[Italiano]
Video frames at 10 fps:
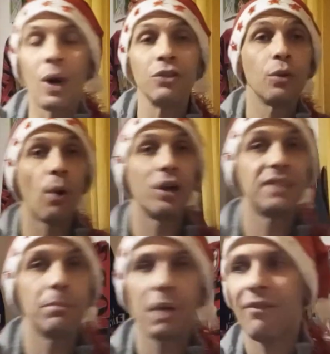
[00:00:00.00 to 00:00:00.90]
quando poi
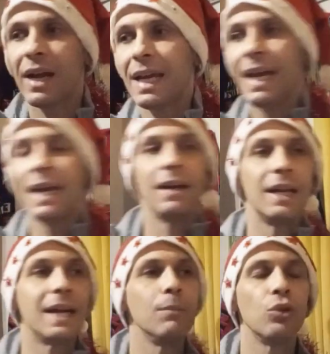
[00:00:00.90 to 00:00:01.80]
sembrava che
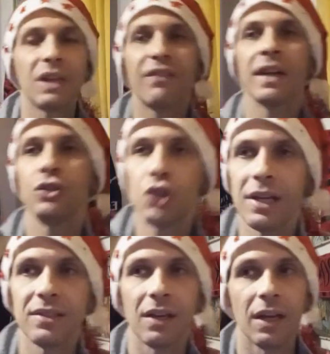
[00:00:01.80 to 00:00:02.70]
la rimonta
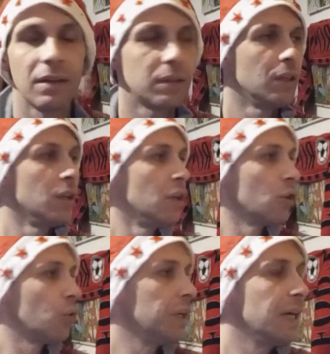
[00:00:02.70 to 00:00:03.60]
francese
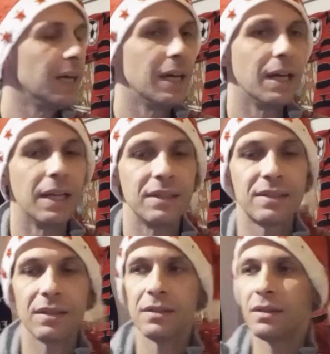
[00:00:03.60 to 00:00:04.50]
con, eh,
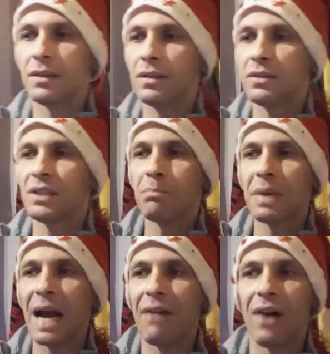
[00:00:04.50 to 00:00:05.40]

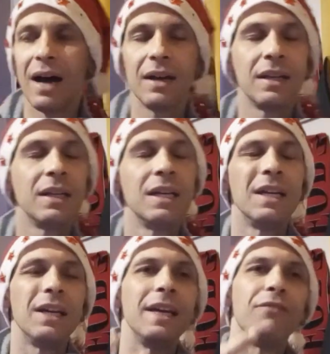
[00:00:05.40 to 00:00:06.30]
sembrava
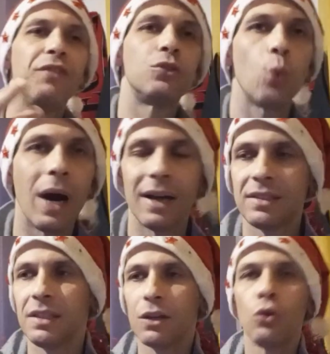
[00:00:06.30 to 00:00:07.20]

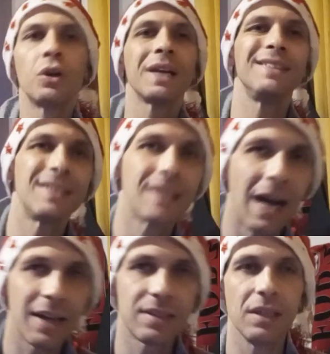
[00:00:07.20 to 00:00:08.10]
effettuarsi,
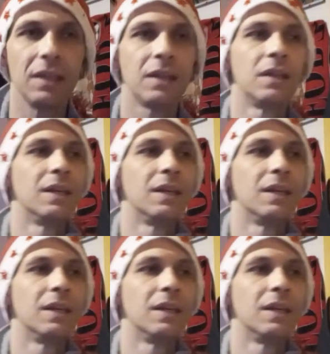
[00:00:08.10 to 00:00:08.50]
concretizzarsi,